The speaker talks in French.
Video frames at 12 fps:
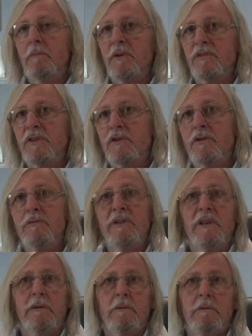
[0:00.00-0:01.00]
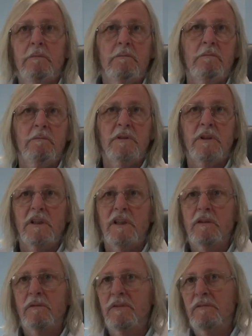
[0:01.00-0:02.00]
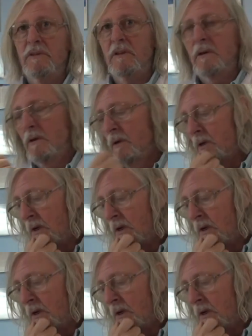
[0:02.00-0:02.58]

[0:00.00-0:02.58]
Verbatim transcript: comme dans un jeu vidéo. C'est un être vivant